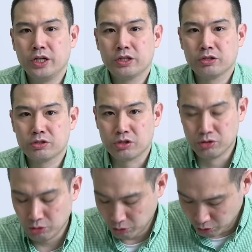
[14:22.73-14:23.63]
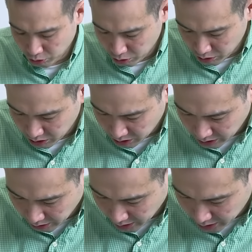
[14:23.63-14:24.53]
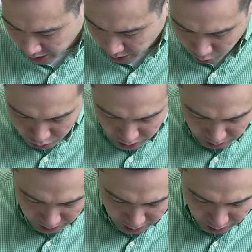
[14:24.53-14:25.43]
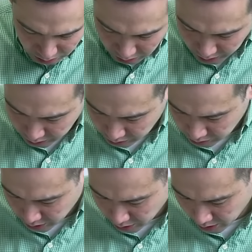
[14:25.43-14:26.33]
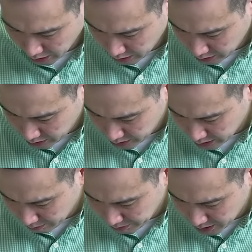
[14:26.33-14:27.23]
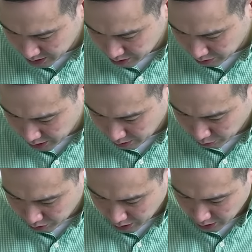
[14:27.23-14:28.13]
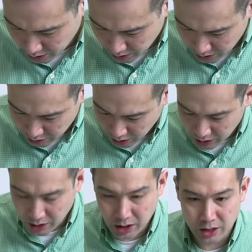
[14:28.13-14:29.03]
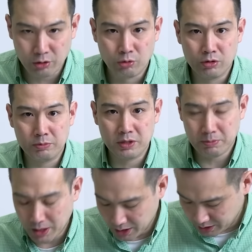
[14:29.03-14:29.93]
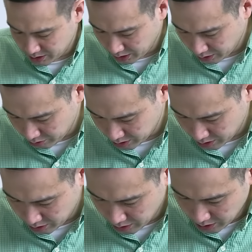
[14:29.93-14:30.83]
데이터 전송 효율을 극대화하는 게 온칩 인터커넥트고요. DDR PHY가 뭐냐? 이거 아까 가격 올, 평가 인상했다고 했잖아요.